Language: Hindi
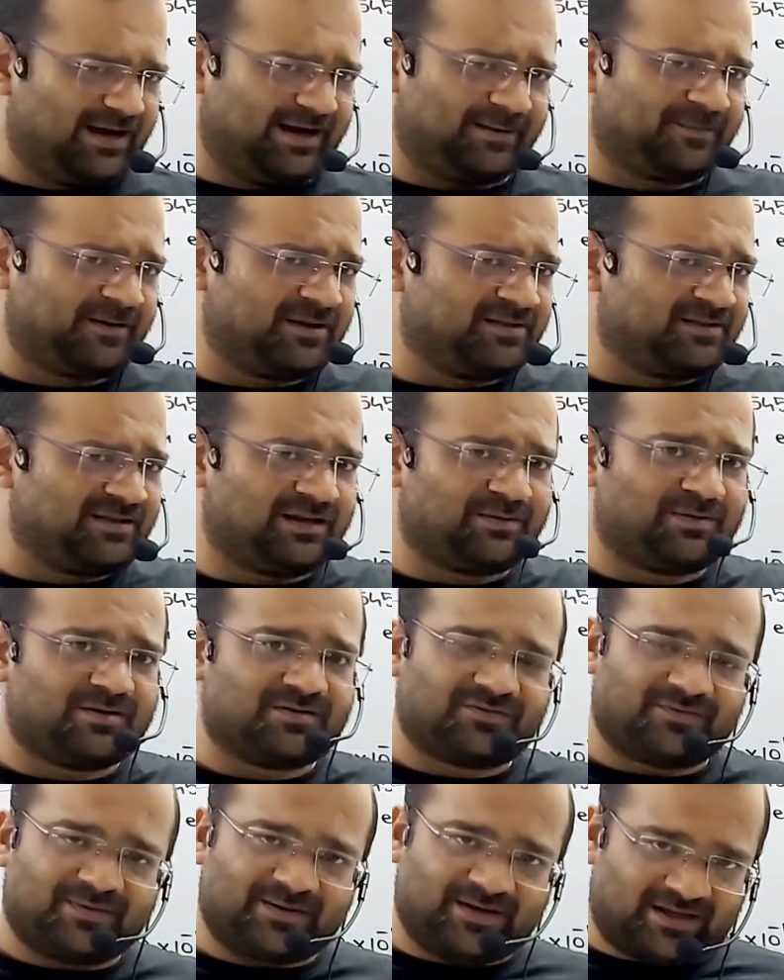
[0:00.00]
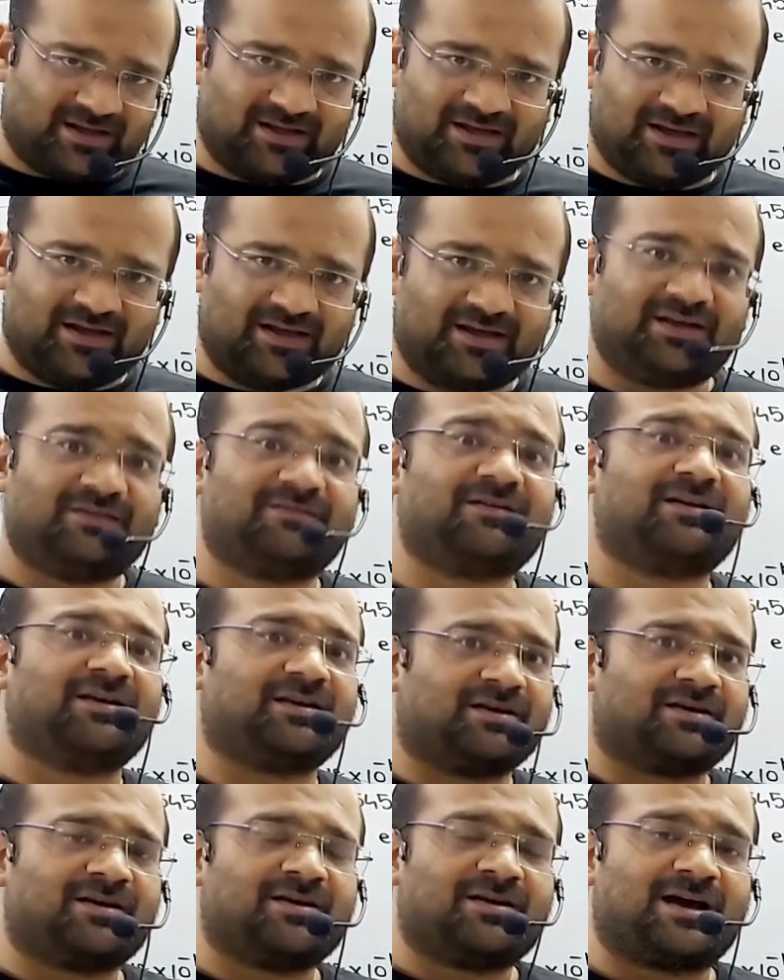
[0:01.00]
आपके सिलेबस में नहीं है
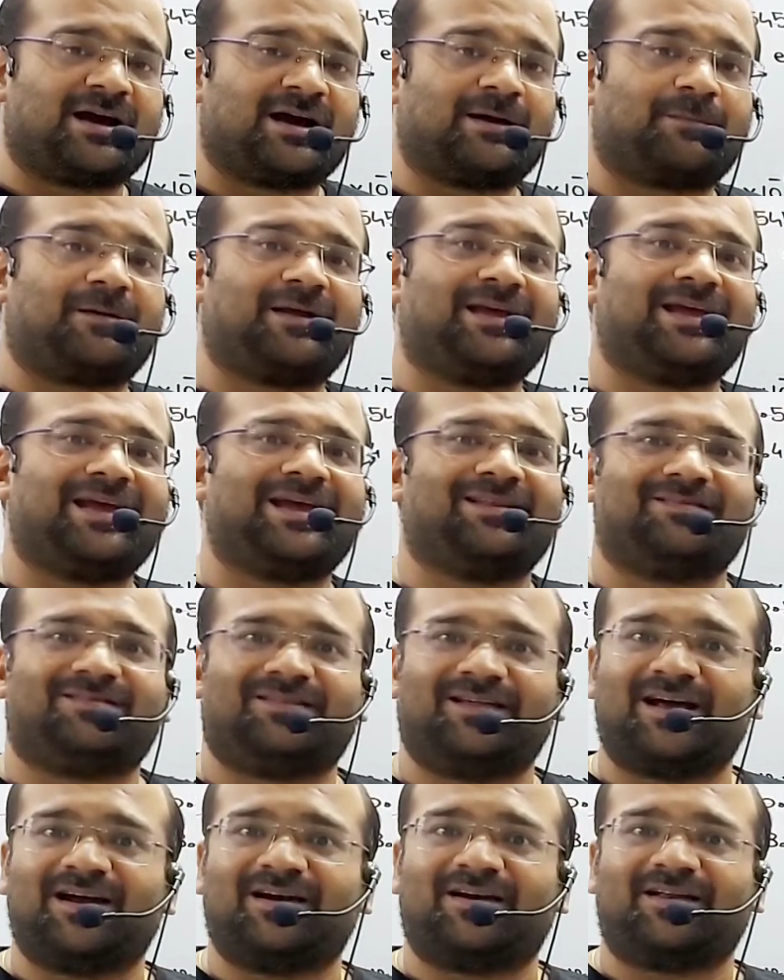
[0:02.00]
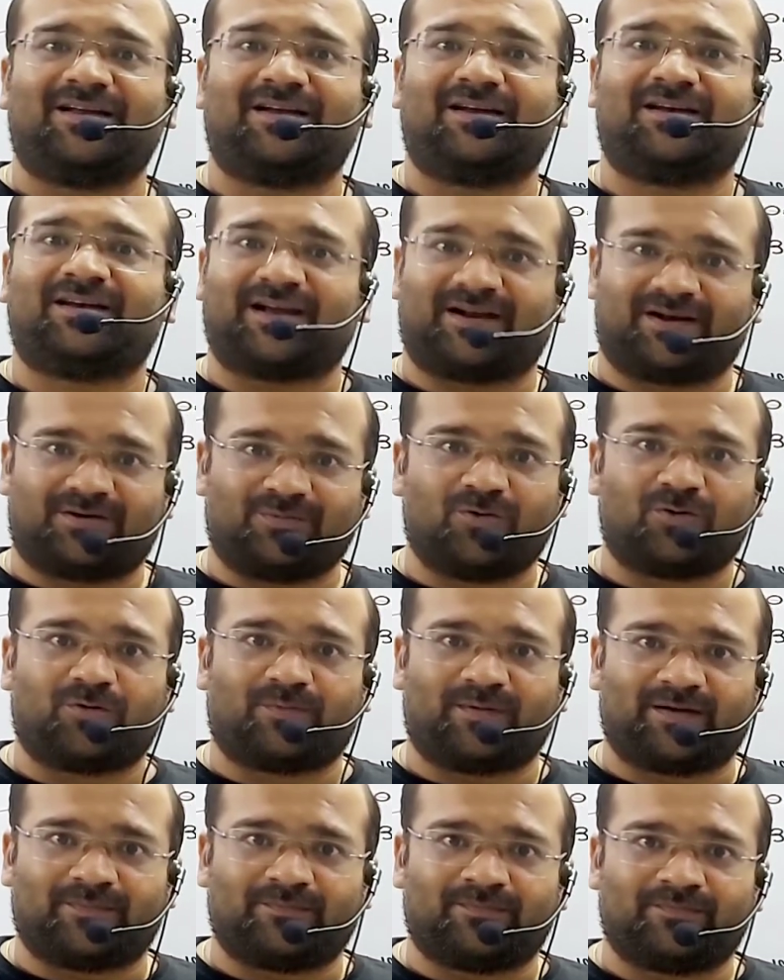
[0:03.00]
इवन आपकी एन e की टेक्स्ट बुक
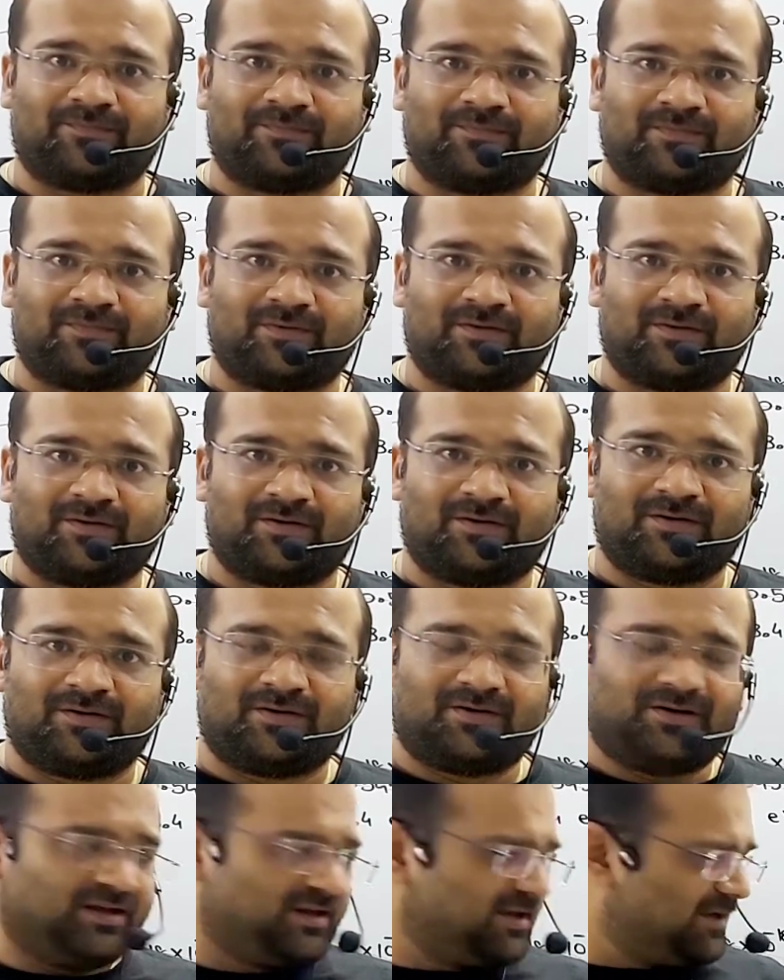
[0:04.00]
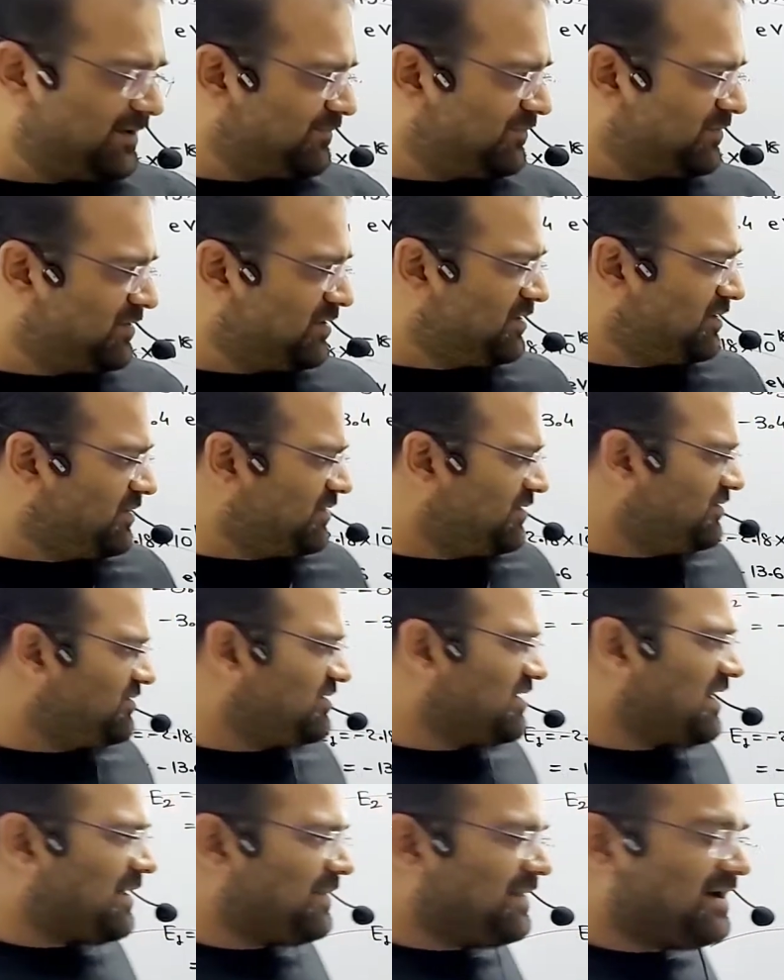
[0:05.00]
में ठीक है
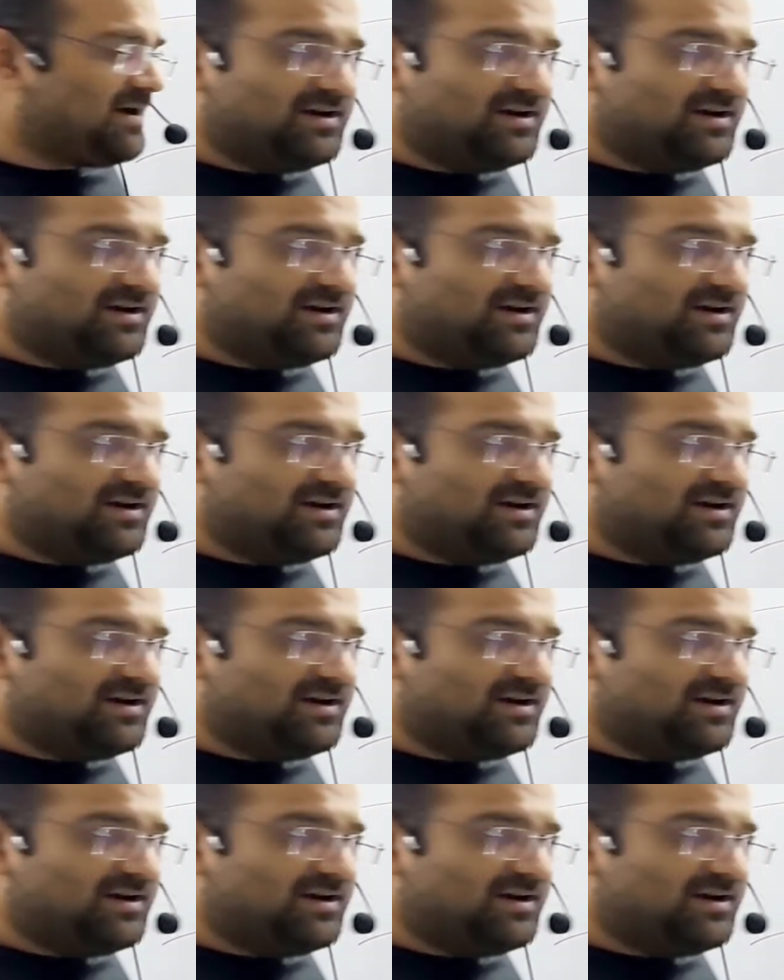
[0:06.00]
ज़्यादा